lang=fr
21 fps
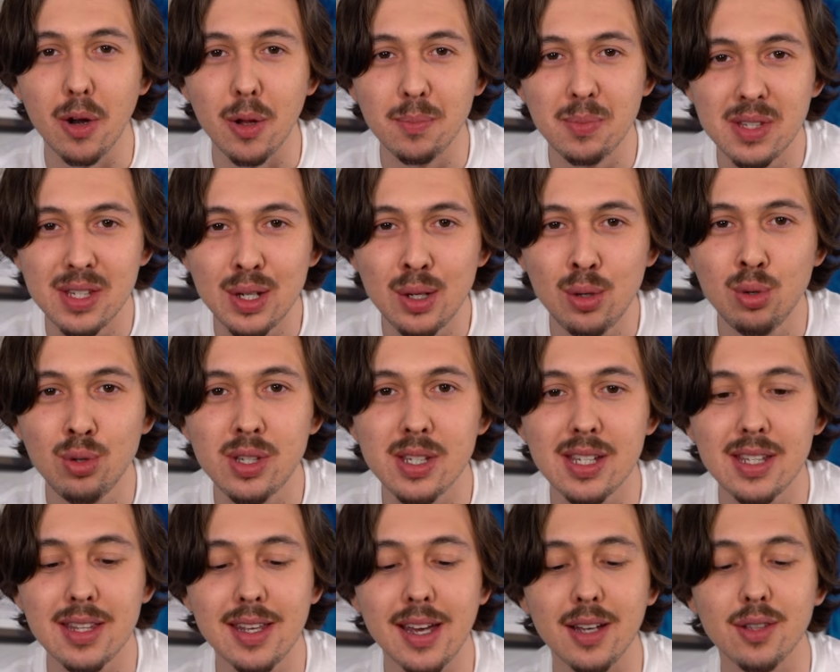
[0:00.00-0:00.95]
Le petit goût
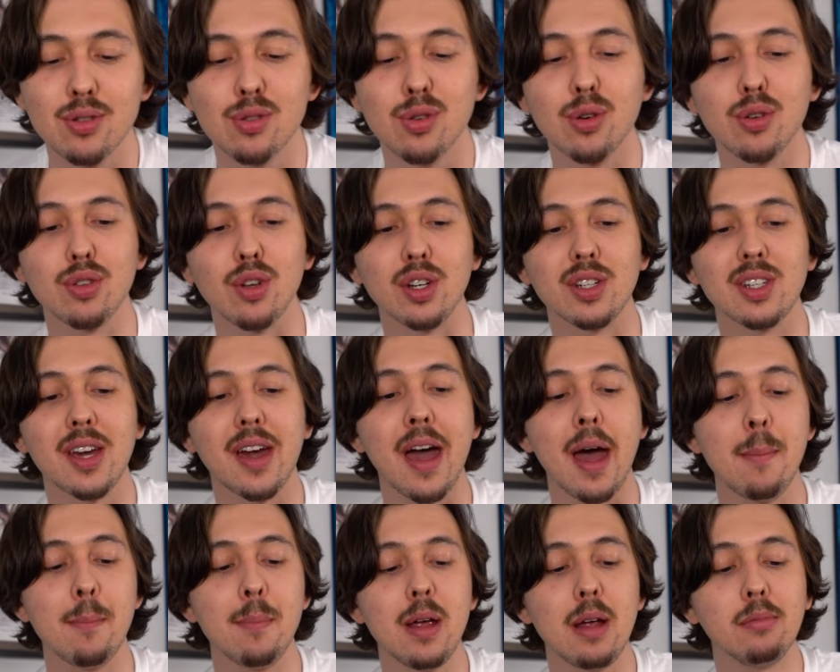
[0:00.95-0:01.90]
signature de
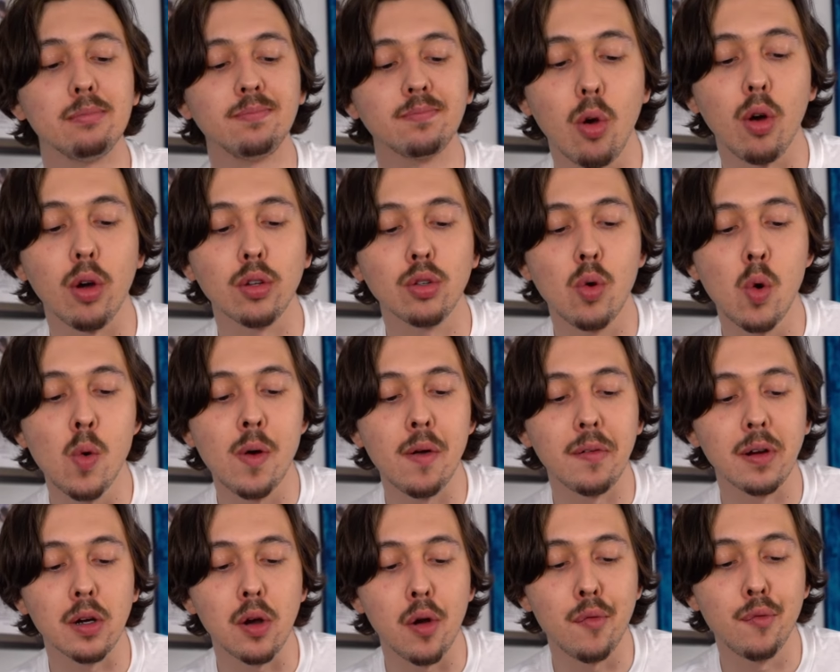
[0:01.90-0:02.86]
cramé qu'on retrouve
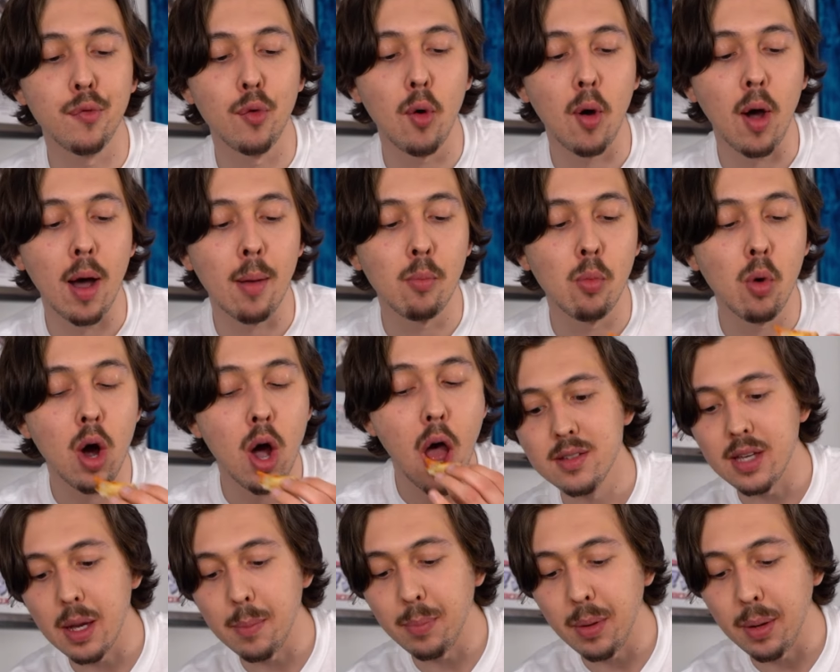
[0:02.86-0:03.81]
avec le four à bois, ça